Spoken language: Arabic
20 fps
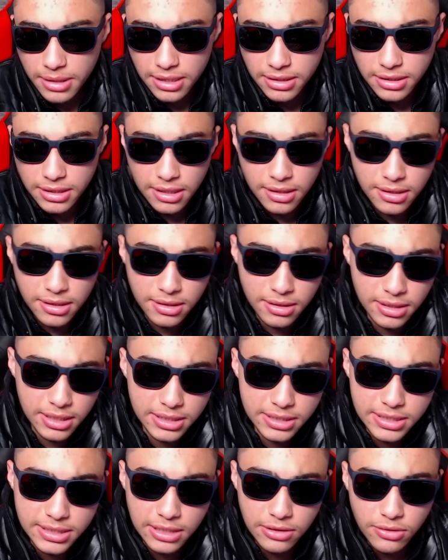ما انت
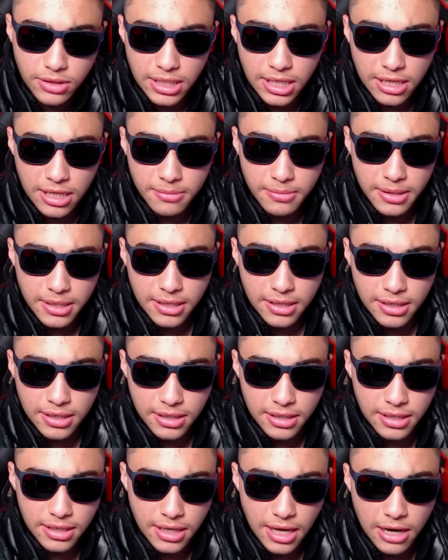كريستيانو كان
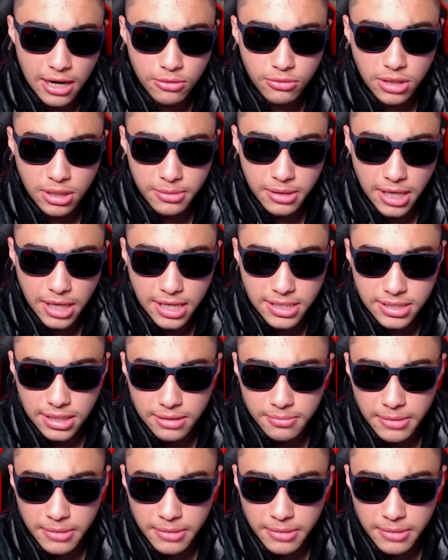هيبقى اولى بهذا